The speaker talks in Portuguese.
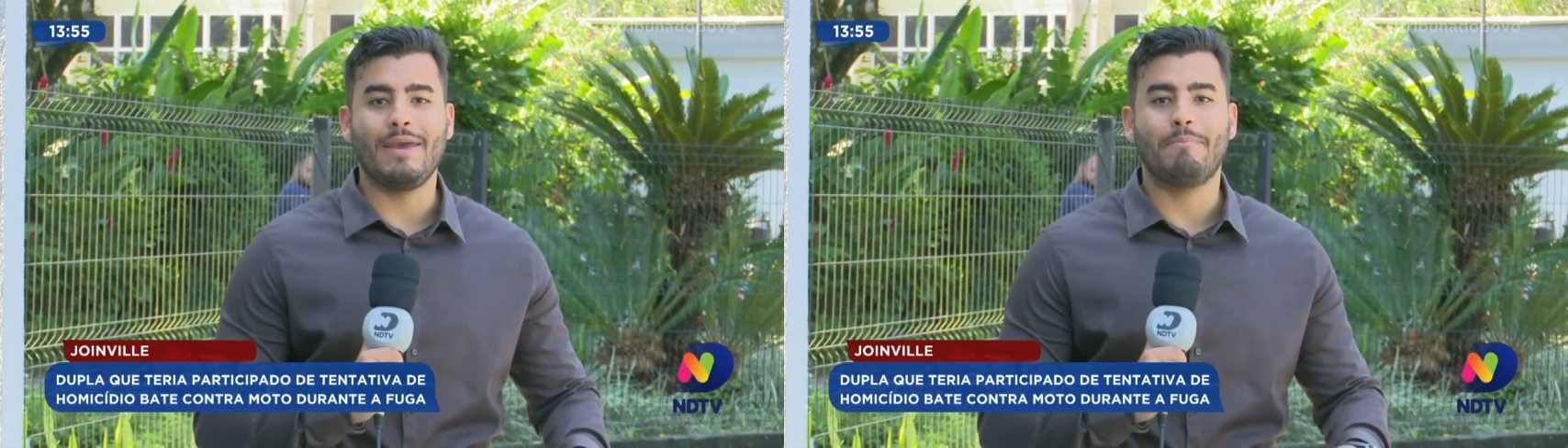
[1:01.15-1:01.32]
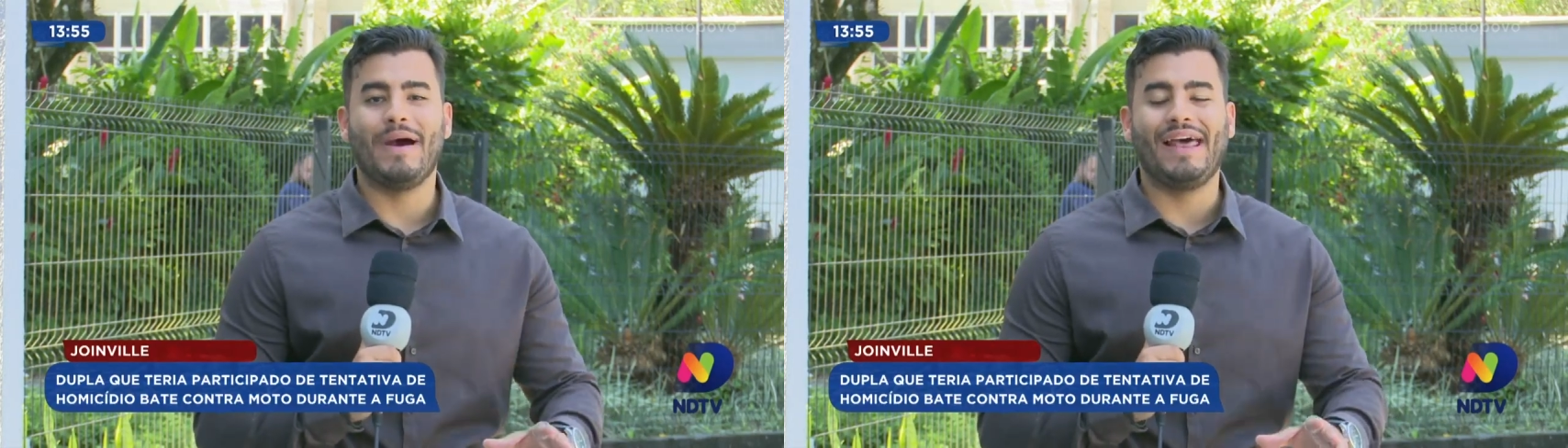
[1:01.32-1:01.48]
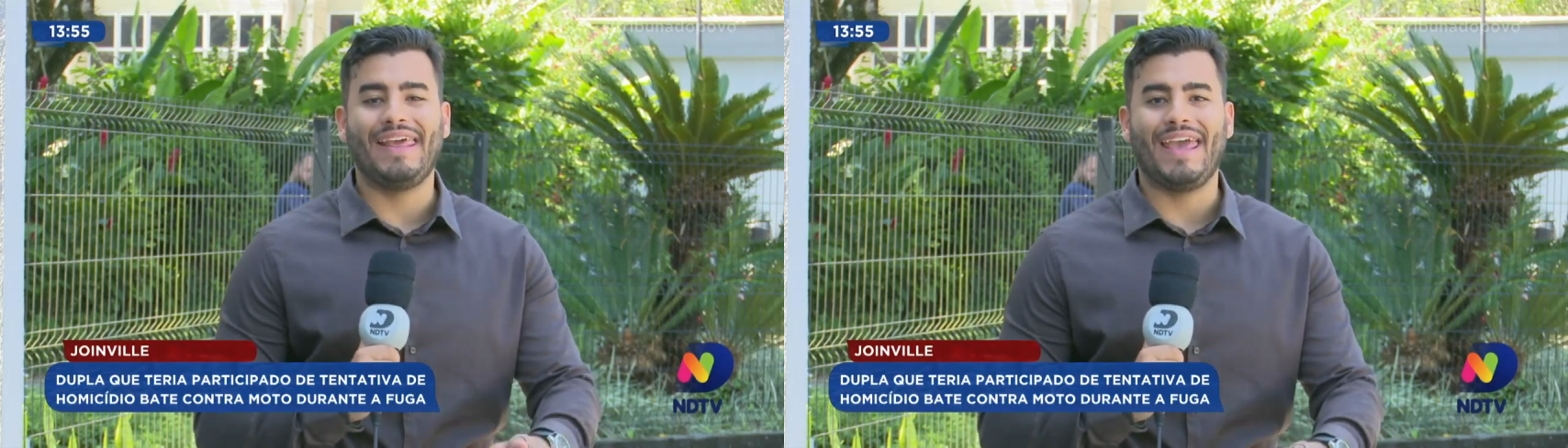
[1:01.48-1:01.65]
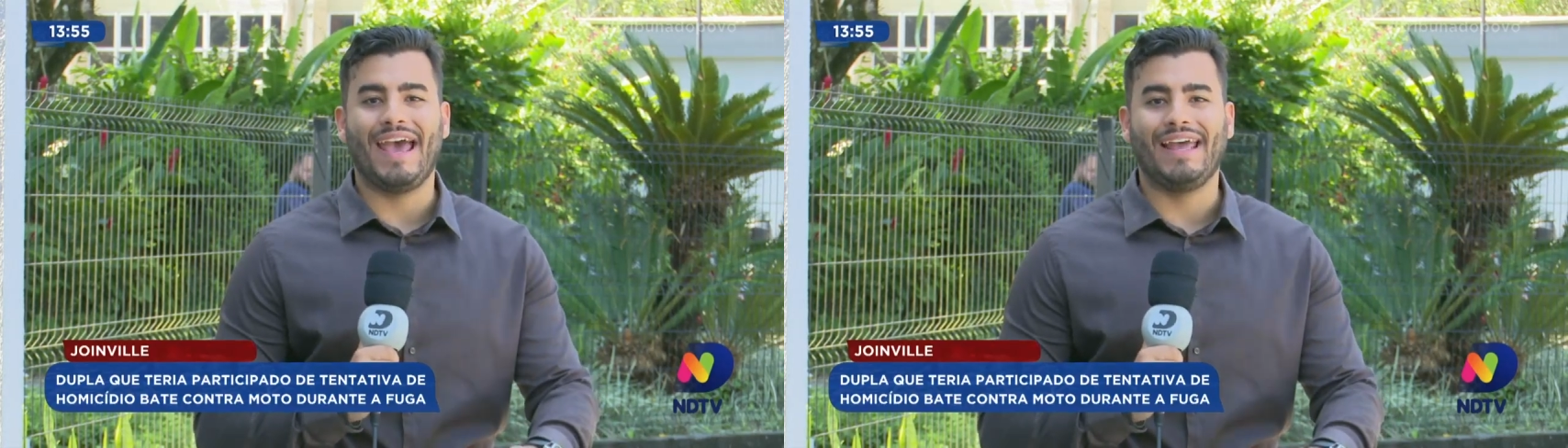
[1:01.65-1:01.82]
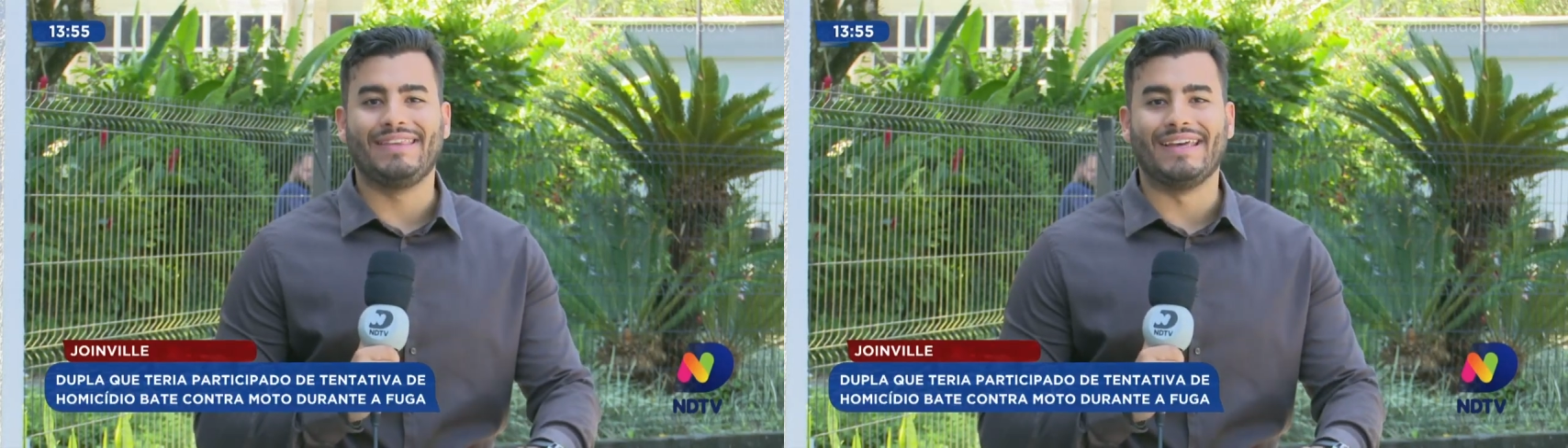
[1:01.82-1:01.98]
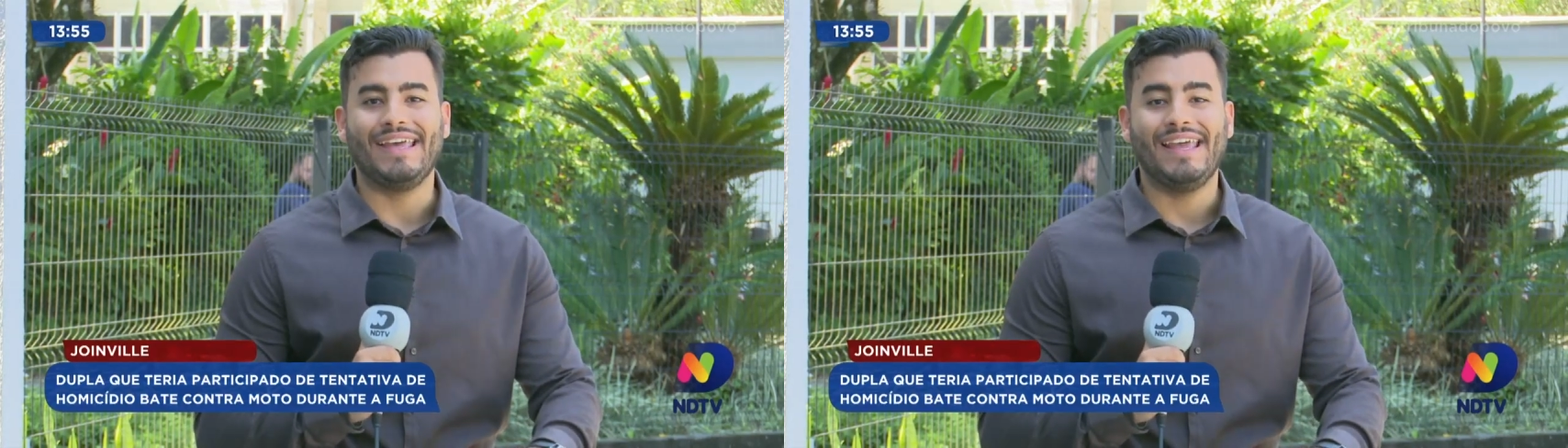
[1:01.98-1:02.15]
e
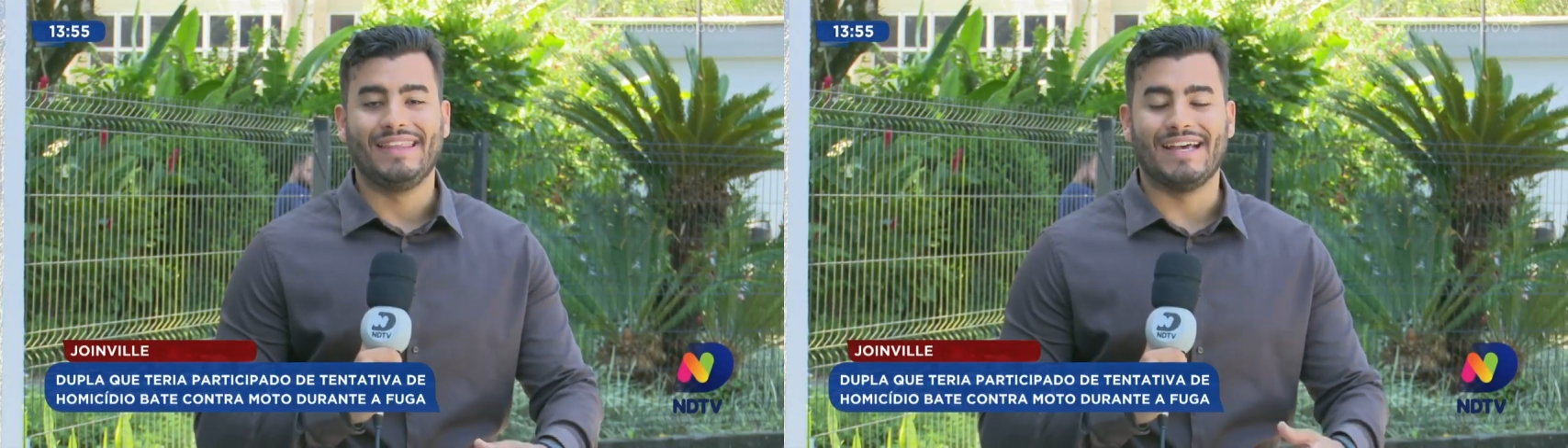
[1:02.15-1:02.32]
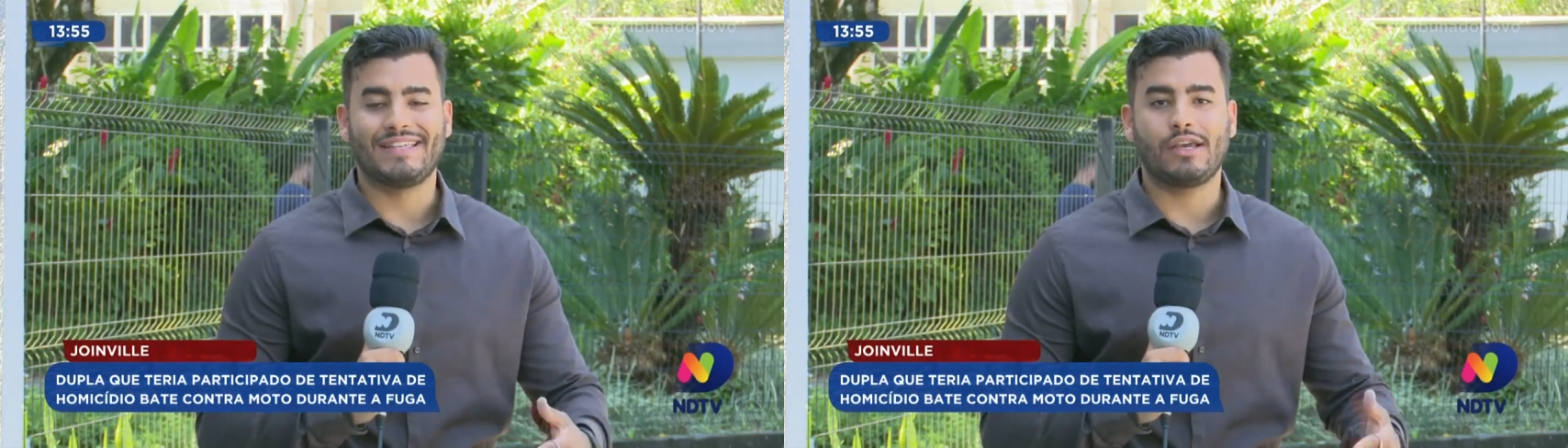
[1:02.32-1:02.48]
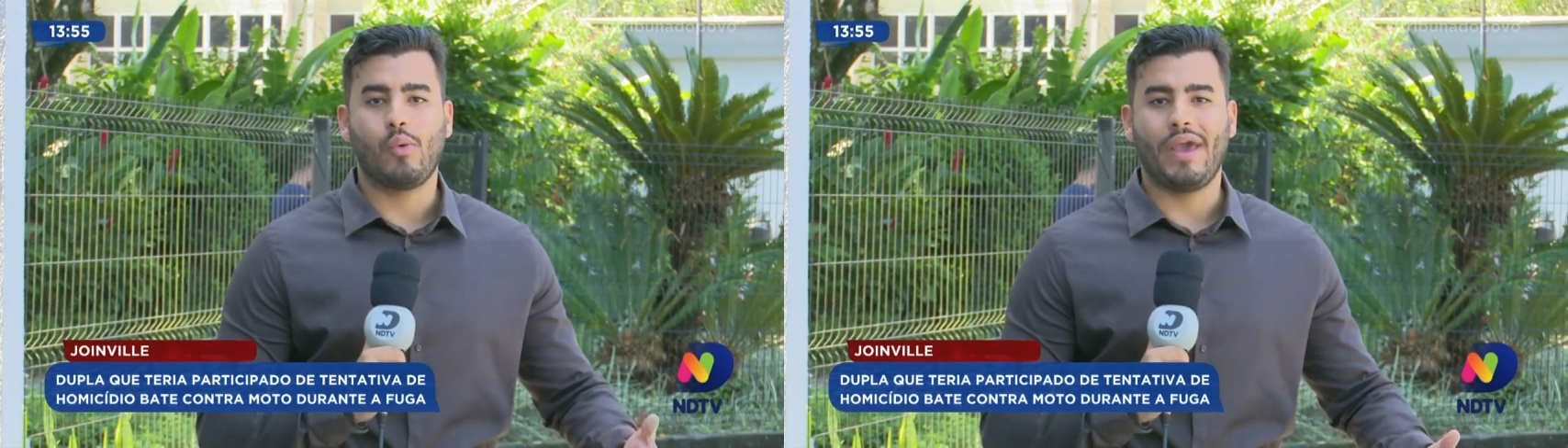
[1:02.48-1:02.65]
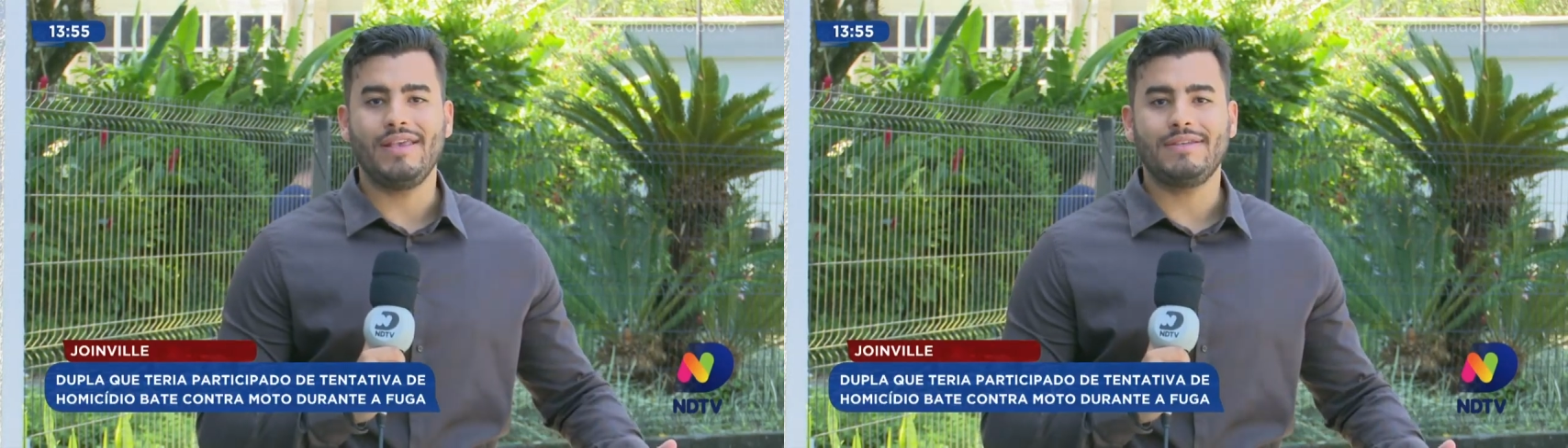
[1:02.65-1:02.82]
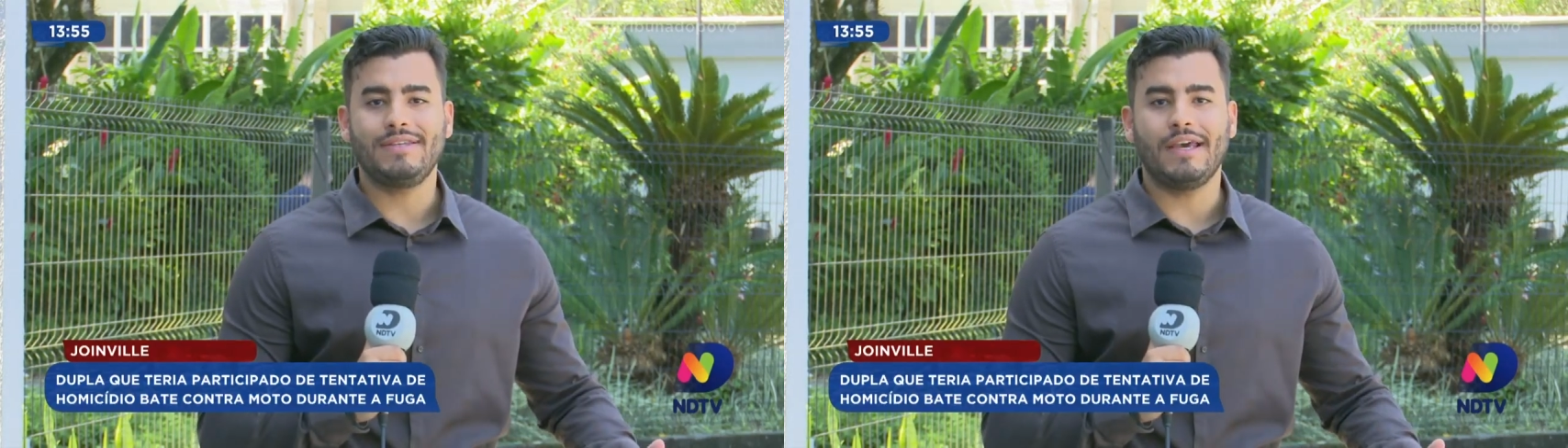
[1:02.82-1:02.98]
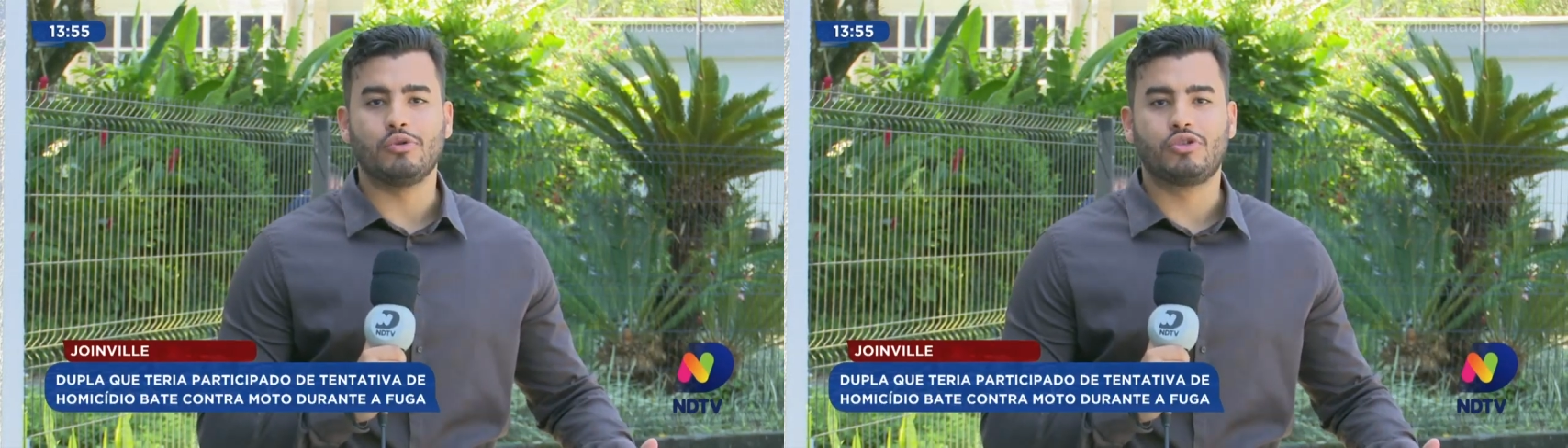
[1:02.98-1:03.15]
baleada. Na
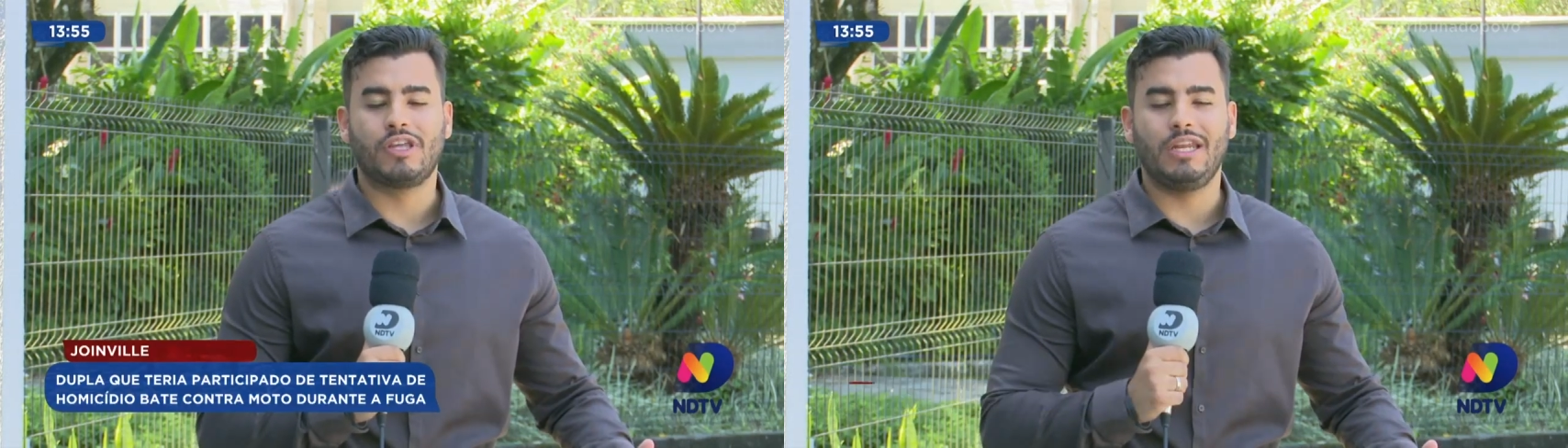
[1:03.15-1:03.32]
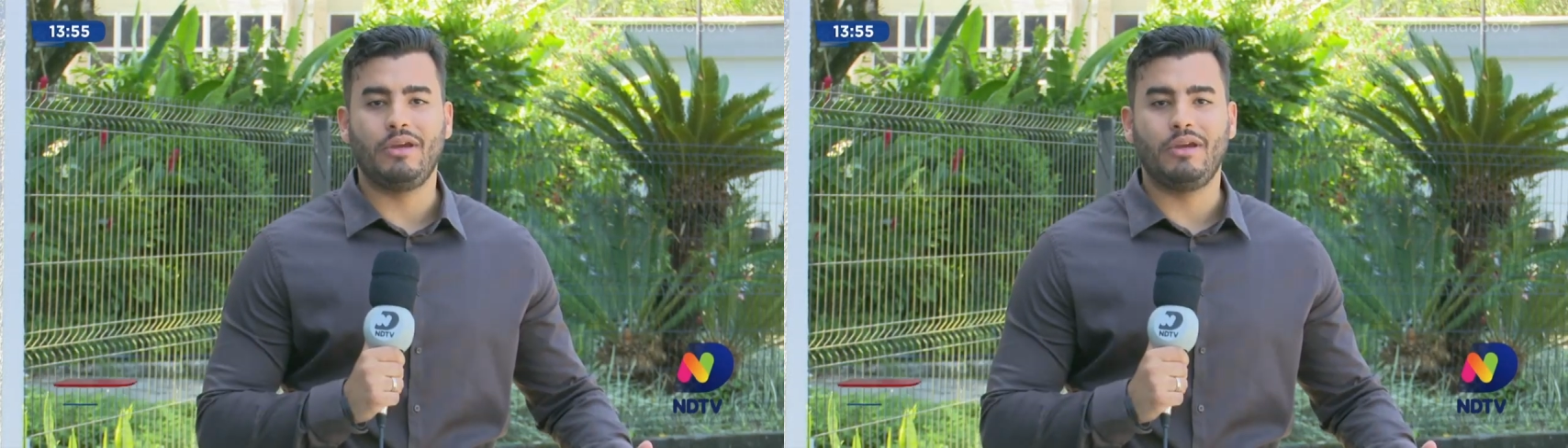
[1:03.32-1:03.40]
sequência, os